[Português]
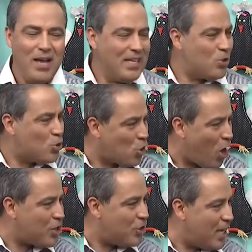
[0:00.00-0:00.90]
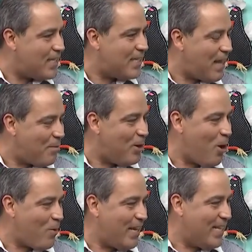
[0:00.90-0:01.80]
Só gente da
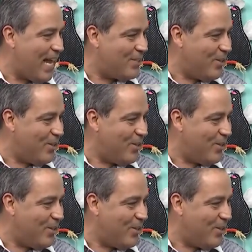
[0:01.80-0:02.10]
melhor qualidade,